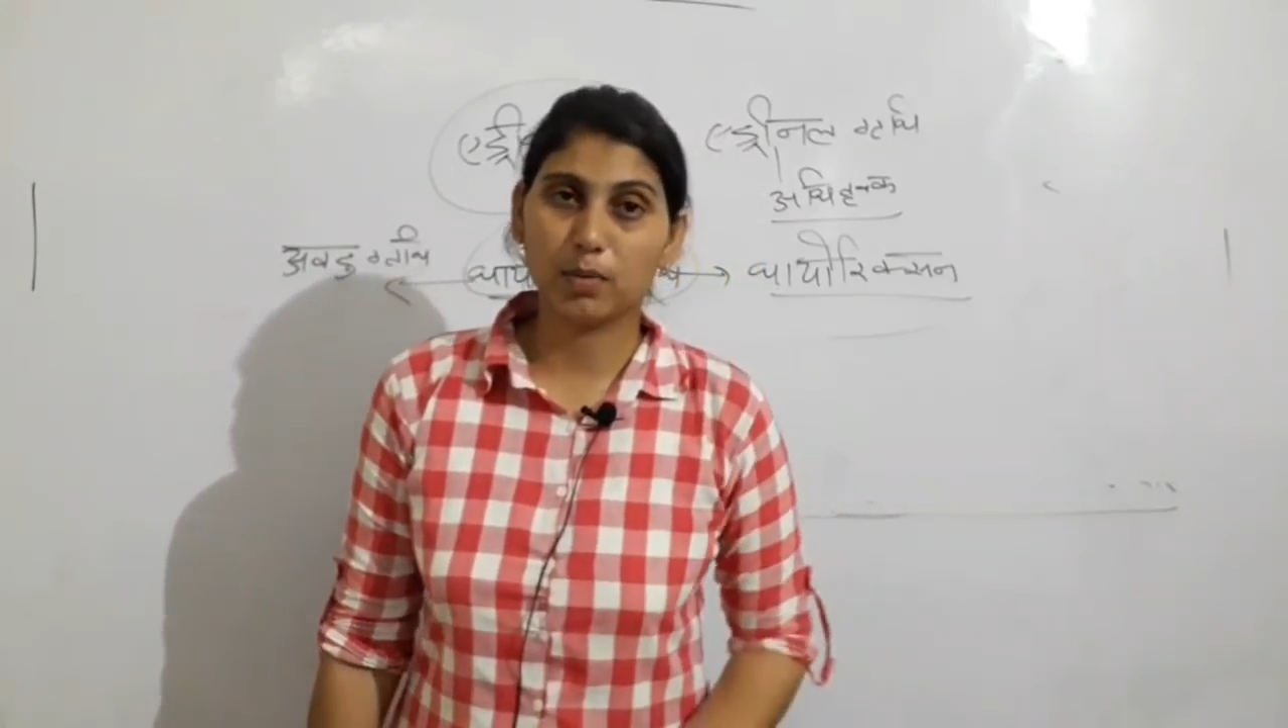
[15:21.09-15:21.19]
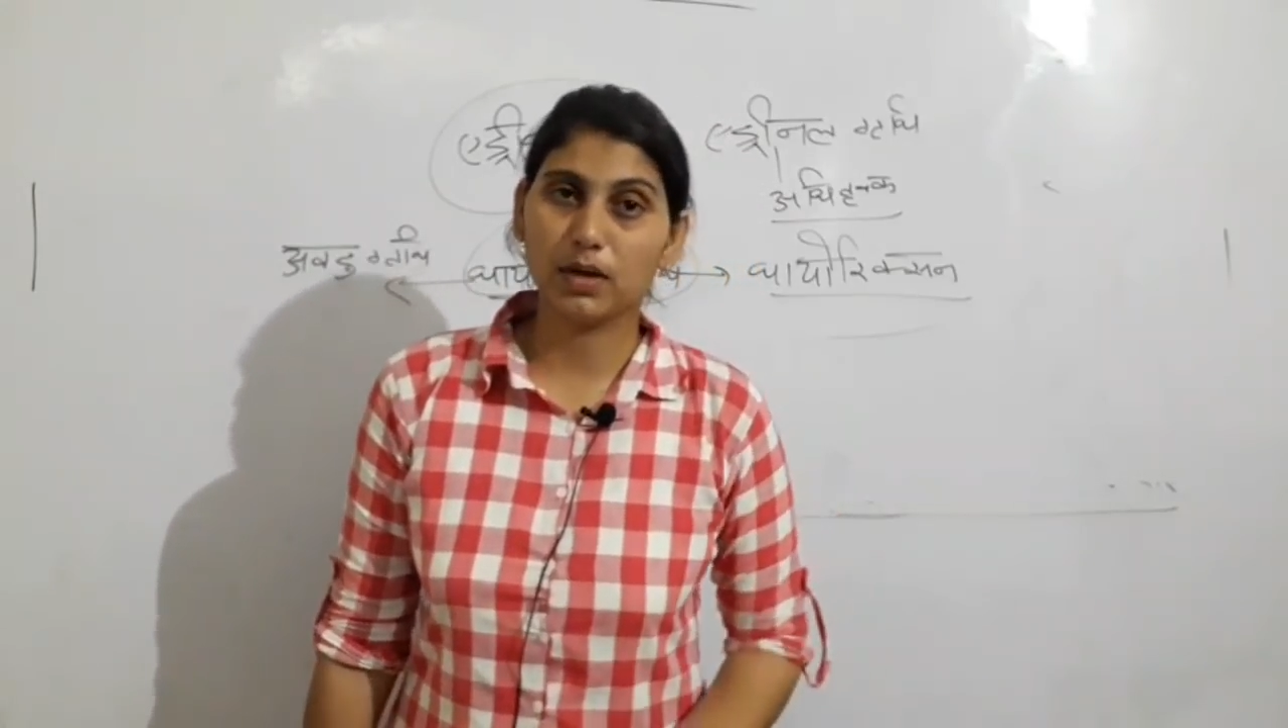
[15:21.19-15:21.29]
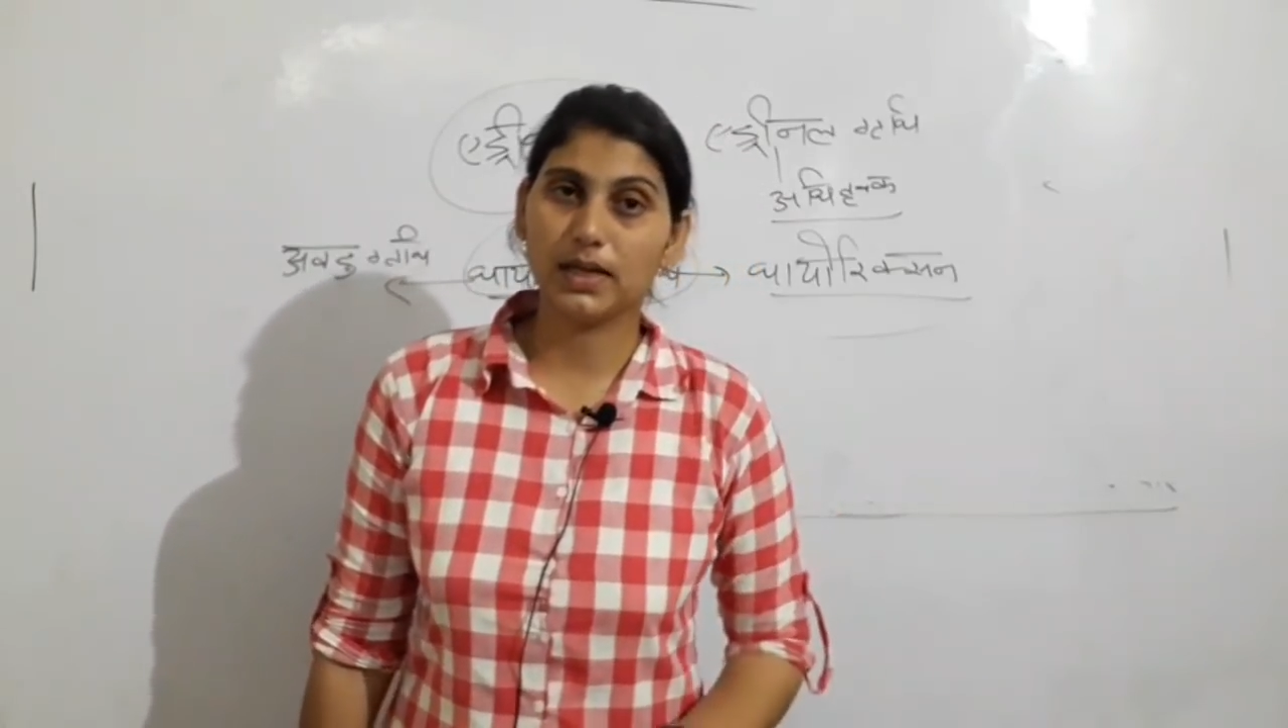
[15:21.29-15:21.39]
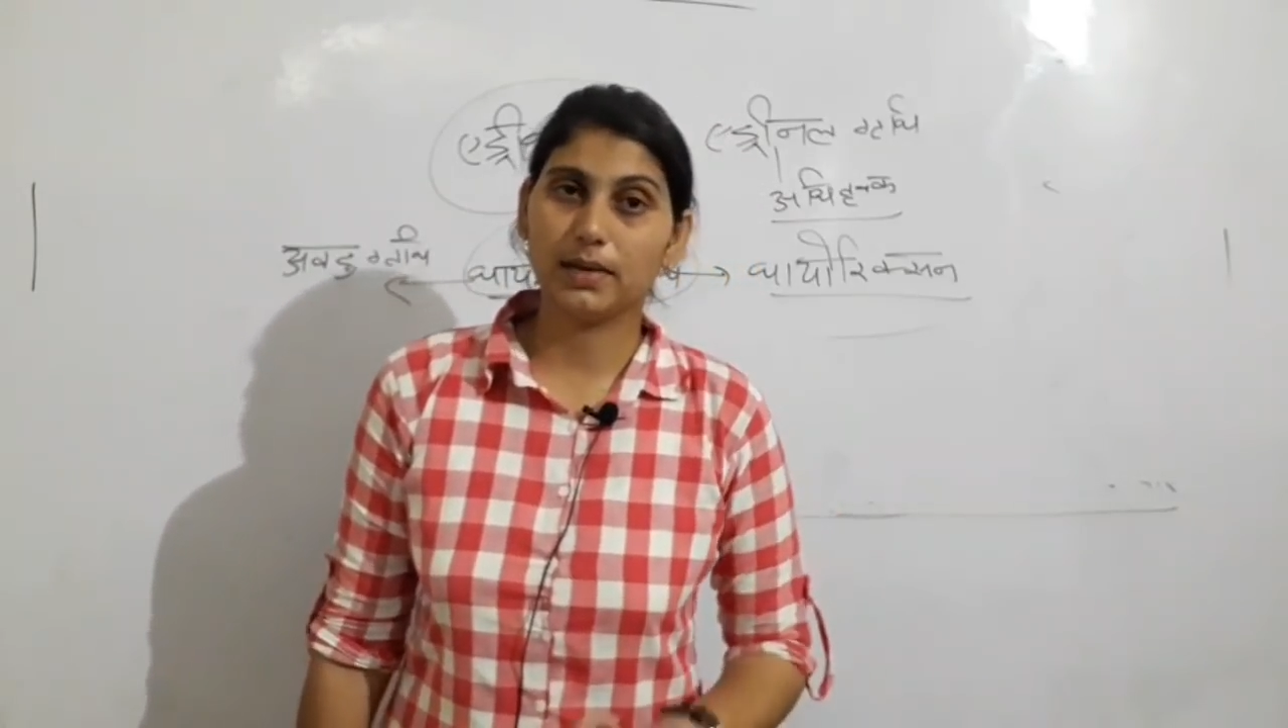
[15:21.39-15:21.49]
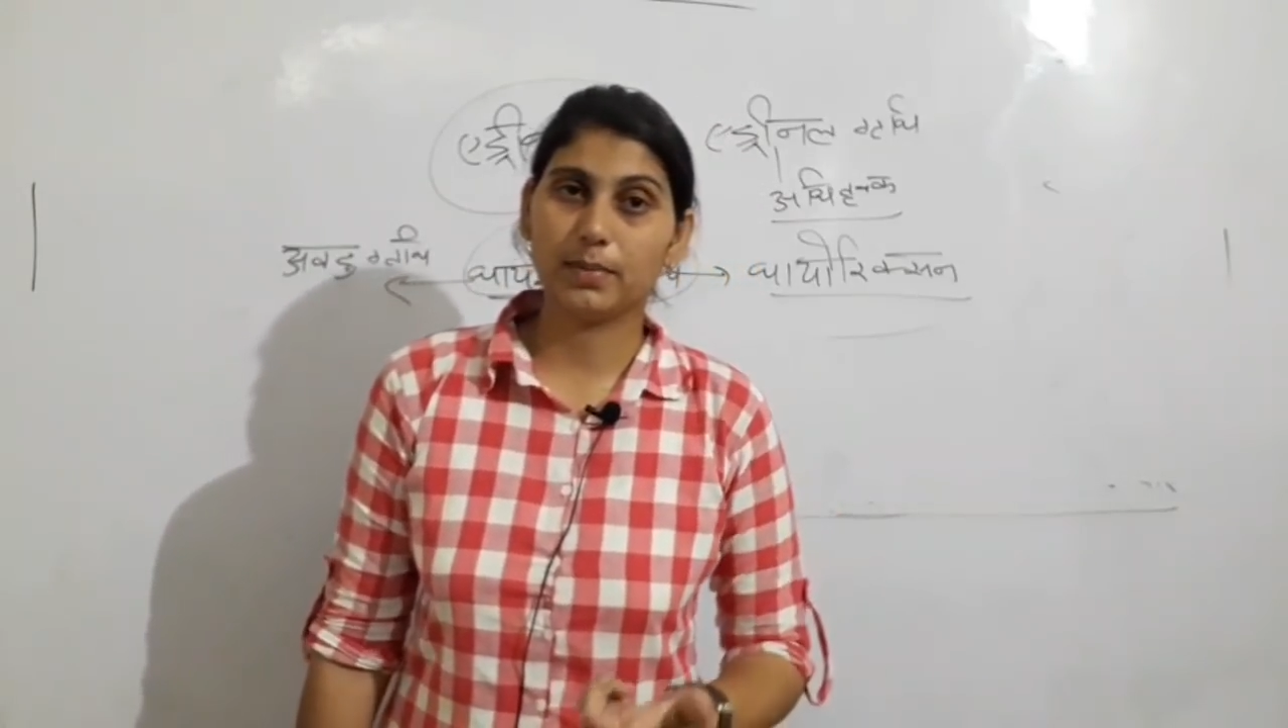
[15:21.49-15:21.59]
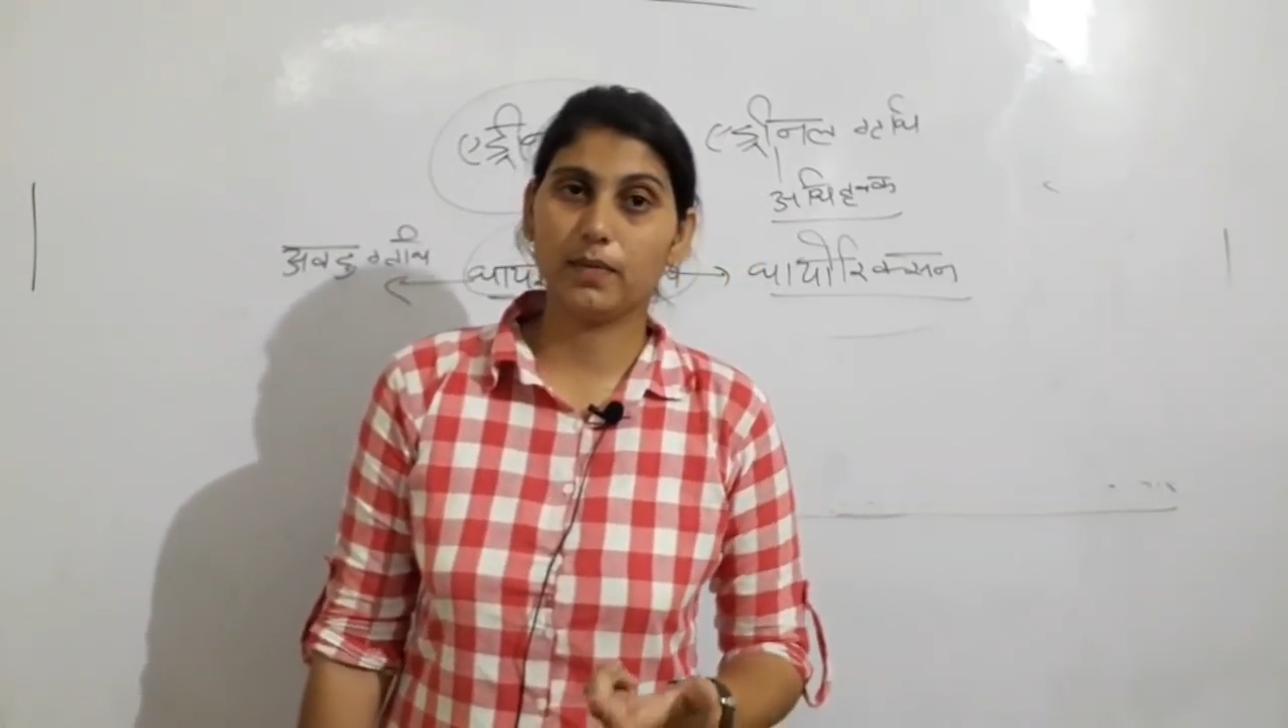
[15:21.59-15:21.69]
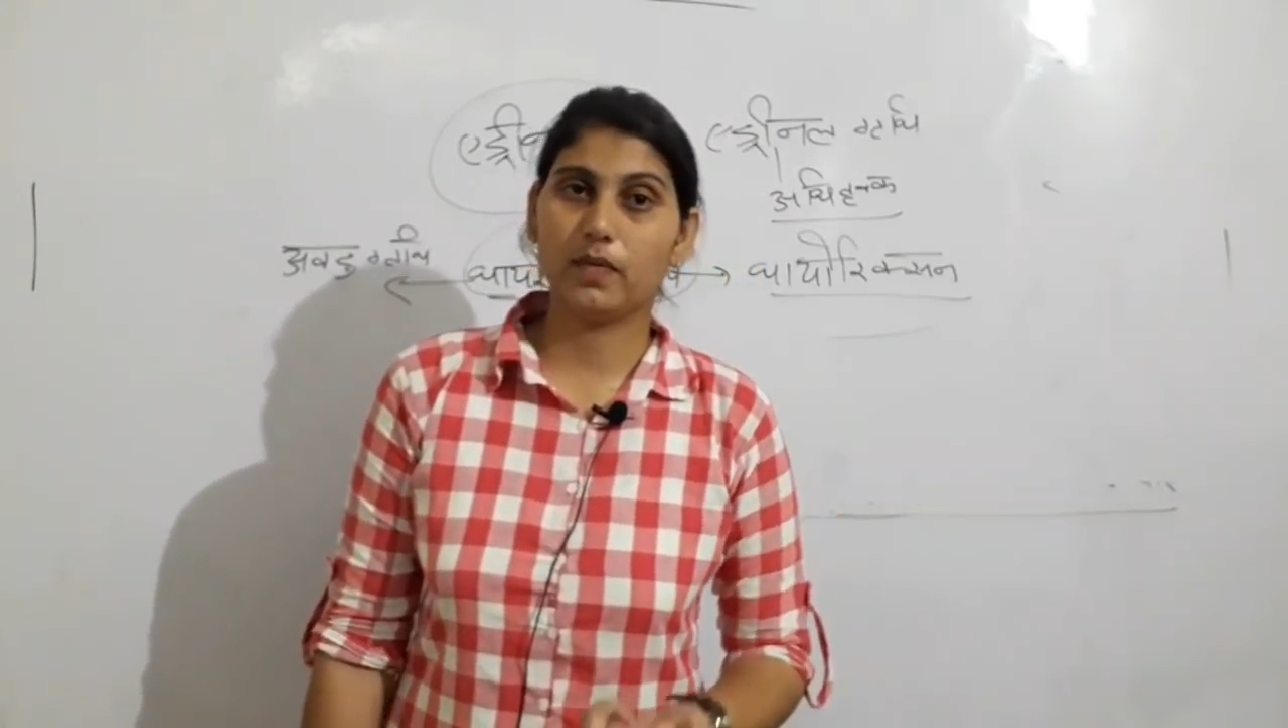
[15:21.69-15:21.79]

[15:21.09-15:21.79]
भूलिए अपने